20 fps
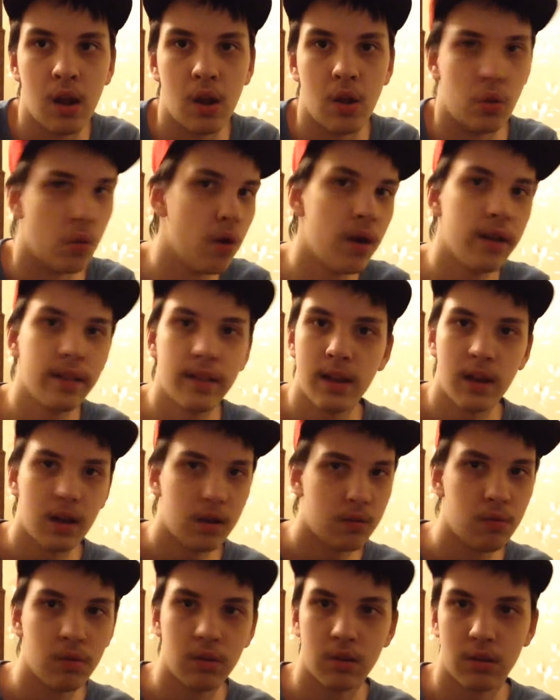Ну а
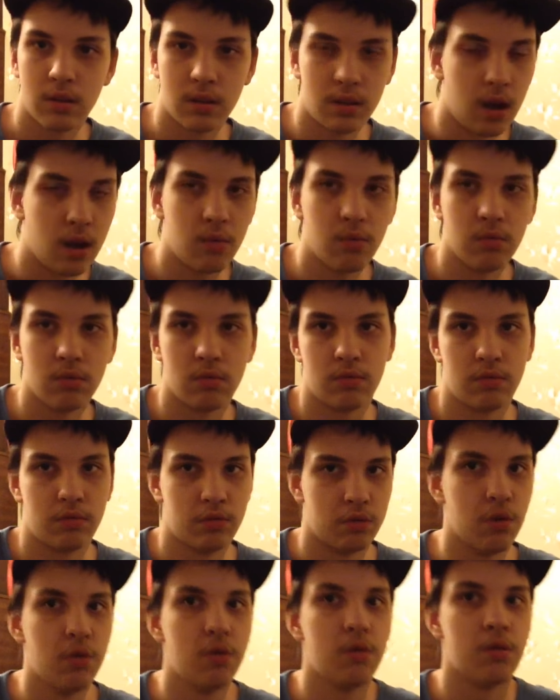так, вот так вот
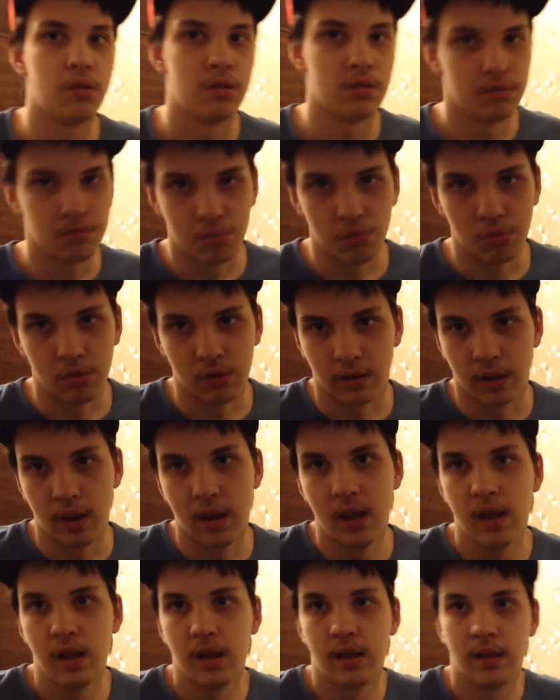все и будет.
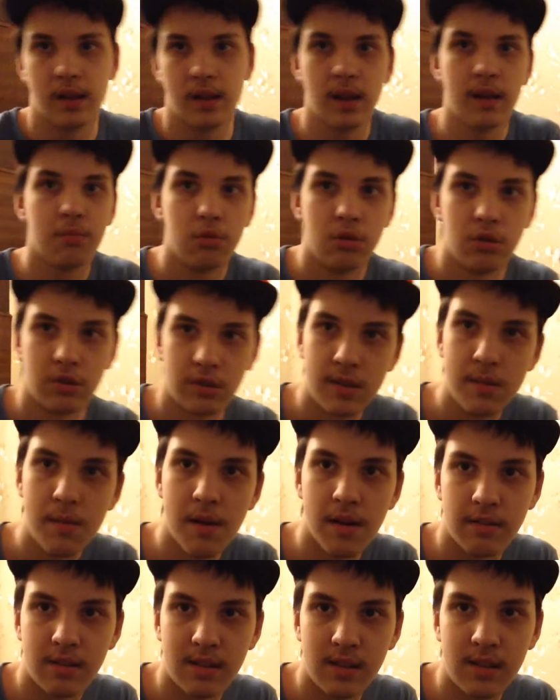Я буду
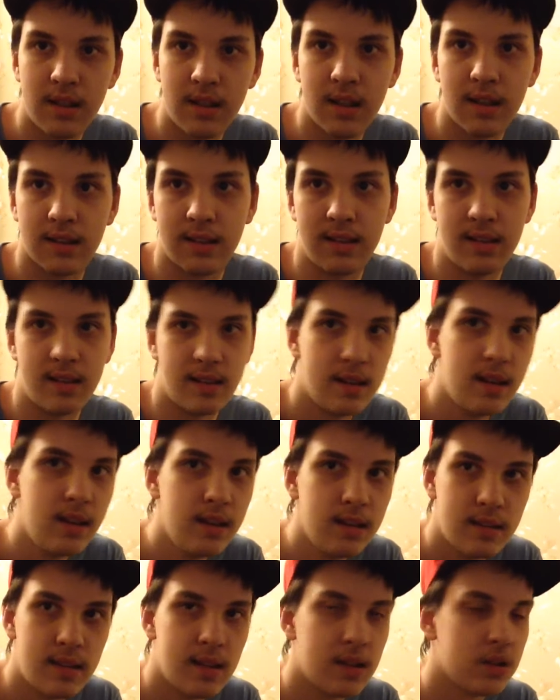снимать всегда
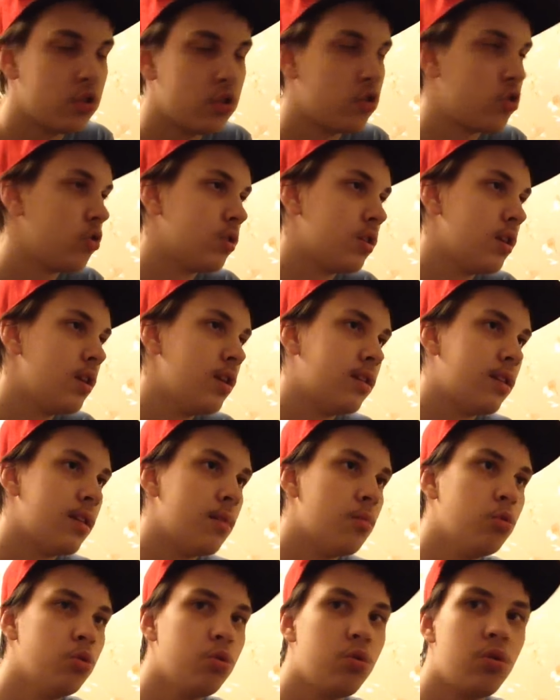здесь, даже что-то,
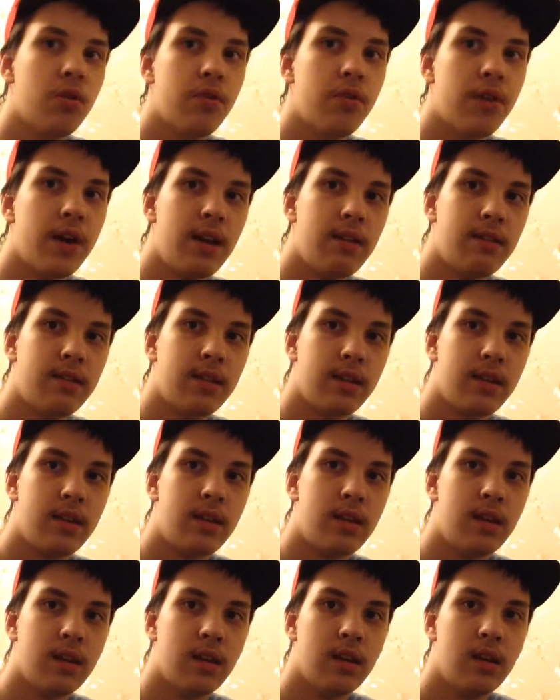если буду говорить
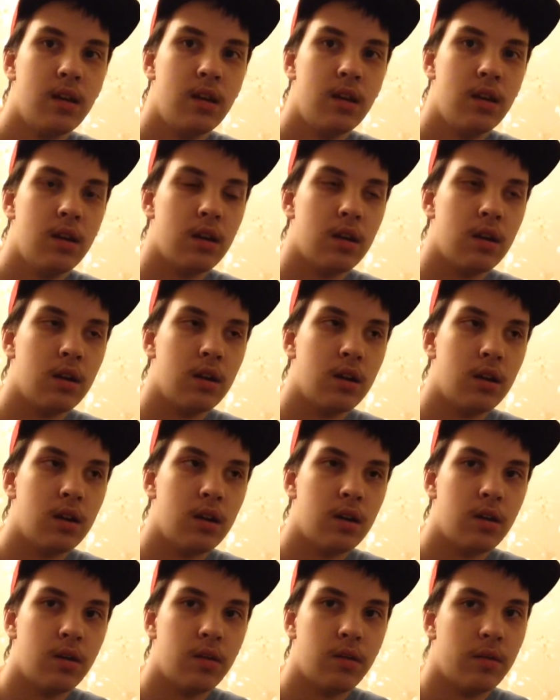всякие
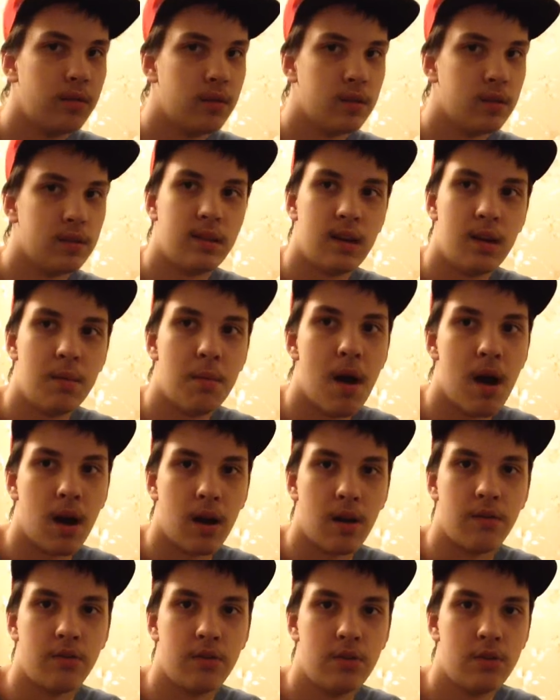э, на
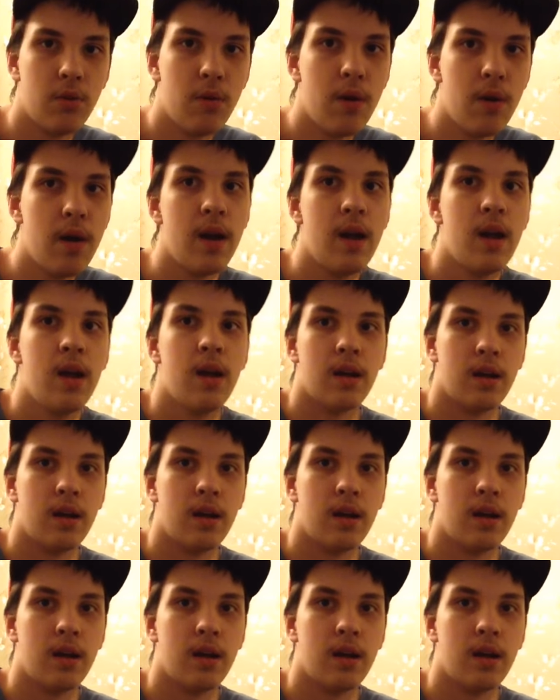стримах и все.